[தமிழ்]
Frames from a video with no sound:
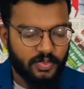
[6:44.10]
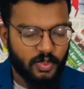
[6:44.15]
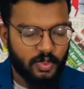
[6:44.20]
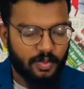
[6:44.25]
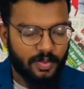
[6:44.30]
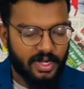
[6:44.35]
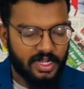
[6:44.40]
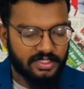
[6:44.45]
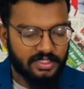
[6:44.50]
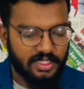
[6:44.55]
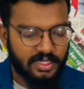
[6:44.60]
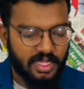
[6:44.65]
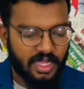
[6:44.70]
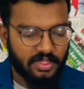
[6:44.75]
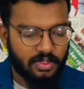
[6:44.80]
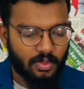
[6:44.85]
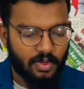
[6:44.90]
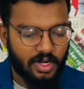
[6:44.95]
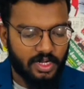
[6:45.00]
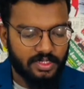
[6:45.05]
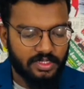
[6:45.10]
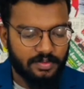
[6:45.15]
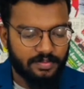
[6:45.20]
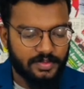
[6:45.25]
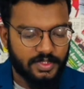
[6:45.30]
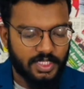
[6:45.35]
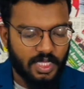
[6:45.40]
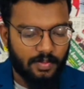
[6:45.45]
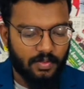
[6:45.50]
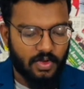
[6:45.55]
பொதுபல சேனா
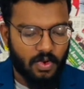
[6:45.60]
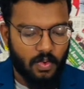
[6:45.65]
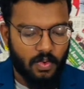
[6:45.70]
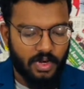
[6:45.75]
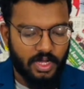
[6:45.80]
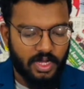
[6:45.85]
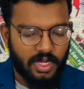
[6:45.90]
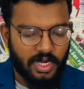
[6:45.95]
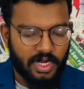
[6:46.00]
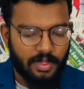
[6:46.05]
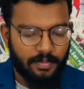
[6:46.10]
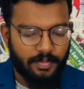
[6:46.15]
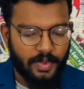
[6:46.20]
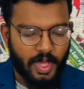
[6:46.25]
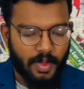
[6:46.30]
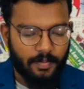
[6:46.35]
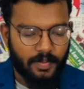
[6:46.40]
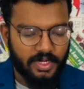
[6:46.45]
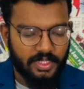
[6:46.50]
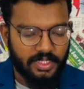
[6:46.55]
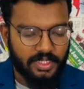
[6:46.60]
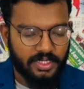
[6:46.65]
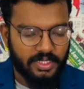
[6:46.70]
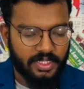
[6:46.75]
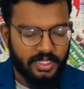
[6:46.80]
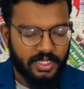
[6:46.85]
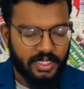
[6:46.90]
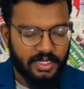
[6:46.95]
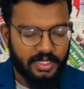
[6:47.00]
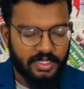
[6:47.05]
தொடர்ந்தும் சமூக ஊடகங்களை
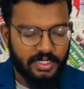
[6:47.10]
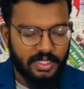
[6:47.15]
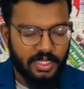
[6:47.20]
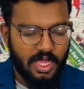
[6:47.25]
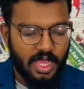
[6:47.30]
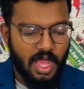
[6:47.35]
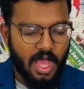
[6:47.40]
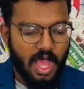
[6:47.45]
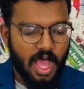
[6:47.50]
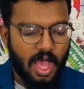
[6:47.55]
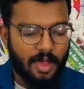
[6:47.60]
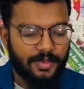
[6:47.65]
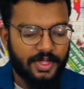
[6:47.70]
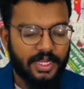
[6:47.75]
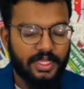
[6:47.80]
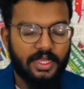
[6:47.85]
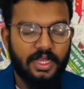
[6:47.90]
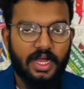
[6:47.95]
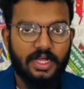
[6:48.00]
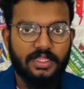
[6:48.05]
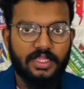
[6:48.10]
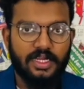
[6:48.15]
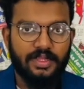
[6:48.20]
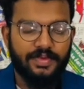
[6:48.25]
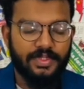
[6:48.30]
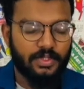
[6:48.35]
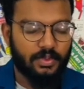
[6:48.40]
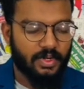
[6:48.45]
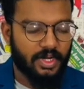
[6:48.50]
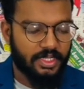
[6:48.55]
பயன்படுத்துகின்றது என்று அமெரிக்கா
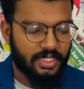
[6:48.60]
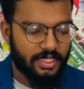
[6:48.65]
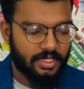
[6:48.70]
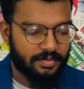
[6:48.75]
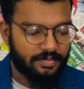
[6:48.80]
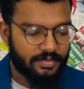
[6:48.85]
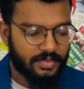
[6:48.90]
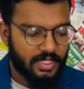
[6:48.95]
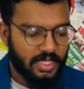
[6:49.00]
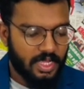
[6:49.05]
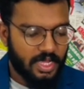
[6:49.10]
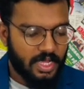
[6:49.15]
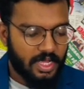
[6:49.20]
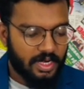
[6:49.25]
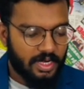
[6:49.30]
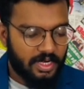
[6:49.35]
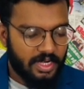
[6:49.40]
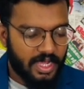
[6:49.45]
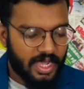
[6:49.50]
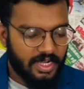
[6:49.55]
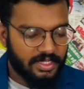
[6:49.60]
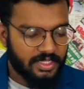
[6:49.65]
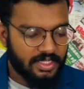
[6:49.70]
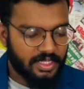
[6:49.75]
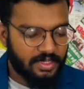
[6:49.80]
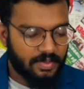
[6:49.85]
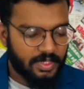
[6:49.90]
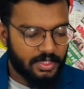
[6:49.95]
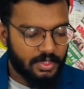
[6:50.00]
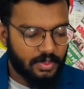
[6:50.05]
தெரிவித்துள்ளது ரெண்டாயிரத்தி
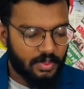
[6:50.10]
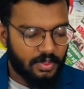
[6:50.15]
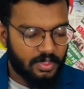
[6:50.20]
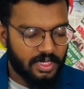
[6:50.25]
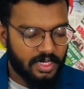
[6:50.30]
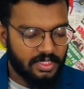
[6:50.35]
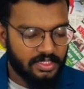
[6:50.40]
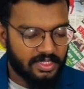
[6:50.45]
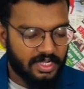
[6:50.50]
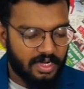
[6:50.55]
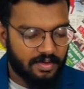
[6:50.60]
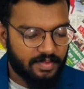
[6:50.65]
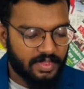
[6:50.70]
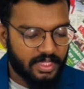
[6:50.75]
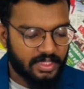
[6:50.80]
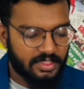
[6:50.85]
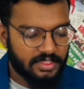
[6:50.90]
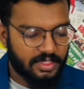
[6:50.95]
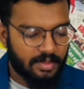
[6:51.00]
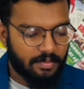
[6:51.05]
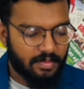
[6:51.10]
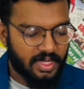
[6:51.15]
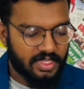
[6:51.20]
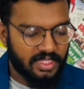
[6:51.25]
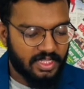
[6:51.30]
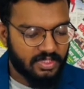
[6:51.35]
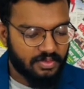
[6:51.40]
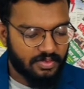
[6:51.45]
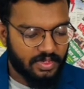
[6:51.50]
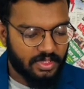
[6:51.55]
இருபத்தி ஒன்றில் சர்வதேச
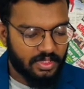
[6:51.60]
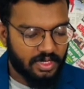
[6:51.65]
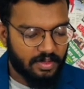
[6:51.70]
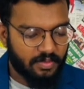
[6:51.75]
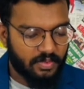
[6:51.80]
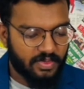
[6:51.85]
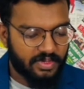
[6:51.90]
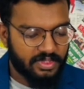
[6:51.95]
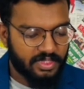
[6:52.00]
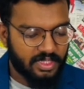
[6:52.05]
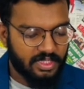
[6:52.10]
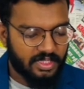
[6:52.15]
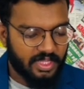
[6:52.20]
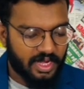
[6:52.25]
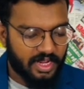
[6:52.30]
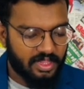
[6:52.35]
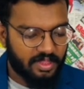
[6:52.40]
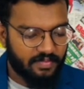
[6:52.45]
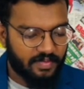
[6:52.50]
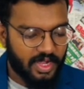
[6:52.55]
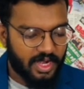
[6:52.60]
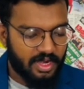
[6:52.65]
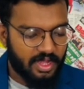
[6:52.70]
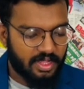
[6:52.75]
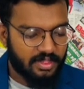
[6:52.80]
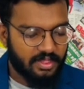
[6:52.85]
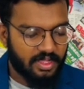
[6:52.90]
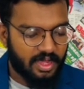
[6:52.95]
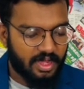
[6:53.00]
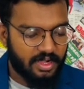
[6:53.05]
மத சுதந்திரம் குறித்து தனது
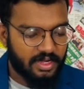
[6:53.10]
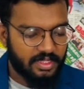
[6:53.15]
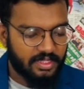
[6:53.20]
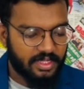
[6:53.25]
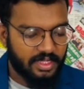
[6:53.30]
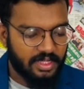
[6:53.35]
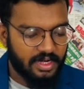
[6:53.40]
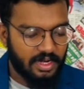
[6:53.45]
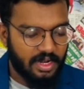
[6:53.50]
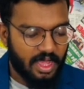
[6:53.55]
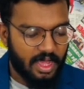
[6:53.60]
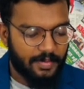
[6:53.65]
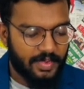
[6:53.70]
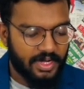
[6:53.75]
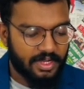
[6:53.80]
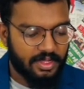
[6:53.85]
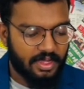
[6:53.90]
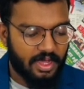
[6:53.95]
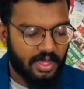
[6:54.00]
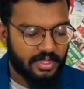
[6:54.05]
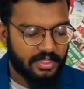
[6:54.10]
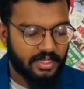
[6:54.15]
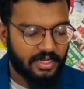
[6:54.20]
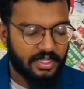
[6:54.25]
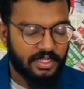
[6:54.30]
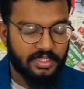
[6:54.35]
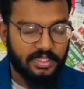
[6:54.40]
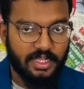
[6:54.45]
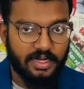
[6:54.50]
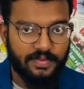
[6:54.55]
வேடாந்த அறிக்கையில் அமெரிக்கா
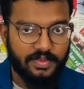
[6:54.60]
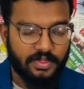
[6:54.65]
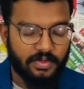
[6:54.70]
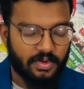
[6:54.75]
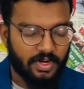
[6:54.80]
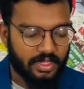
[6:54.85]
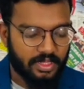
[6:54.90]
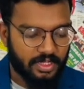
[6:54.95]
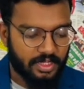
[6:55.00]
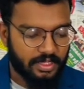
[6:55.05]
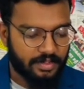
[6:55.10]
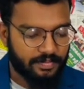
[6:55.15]
இதனை தெரிவித்துள்ளது